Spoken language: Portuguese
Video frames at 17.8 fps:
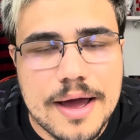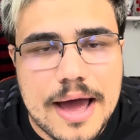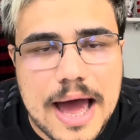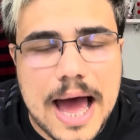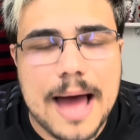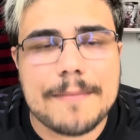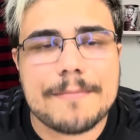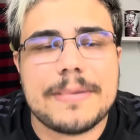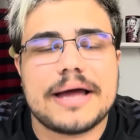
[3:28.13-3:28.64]

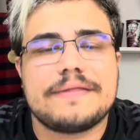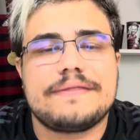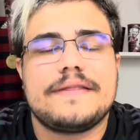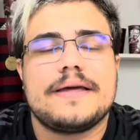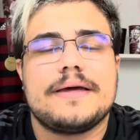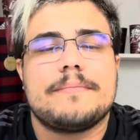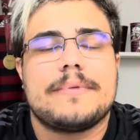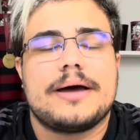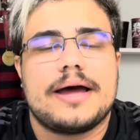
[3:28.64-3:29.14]
A
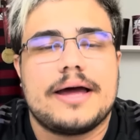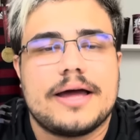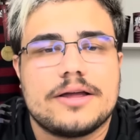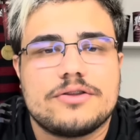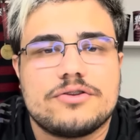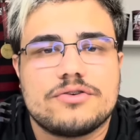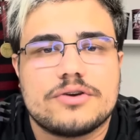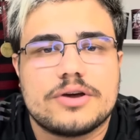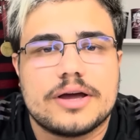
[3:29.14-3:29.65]

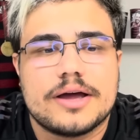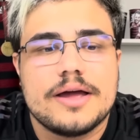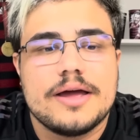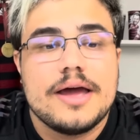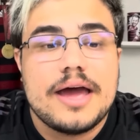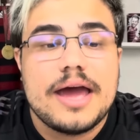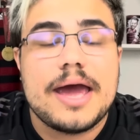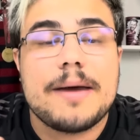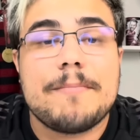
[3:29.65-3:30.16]
matemática
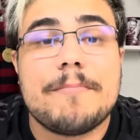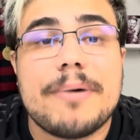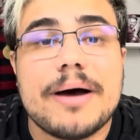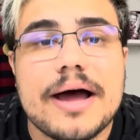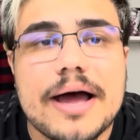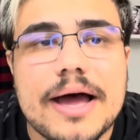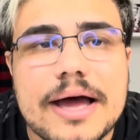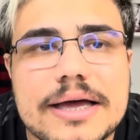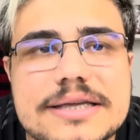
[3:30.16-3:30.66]
é
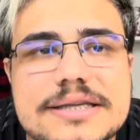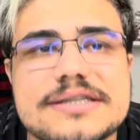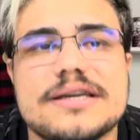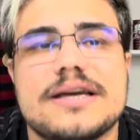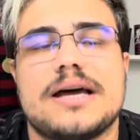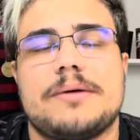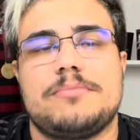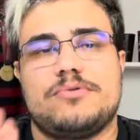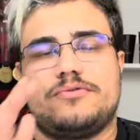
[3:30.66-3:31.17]

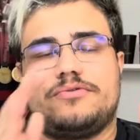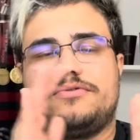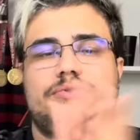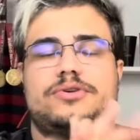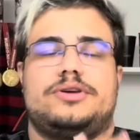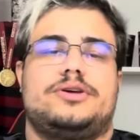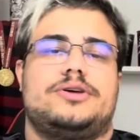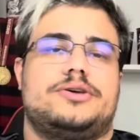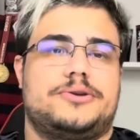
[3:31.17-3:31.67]
básica, meu
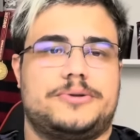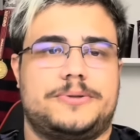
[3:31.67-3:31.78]
filho.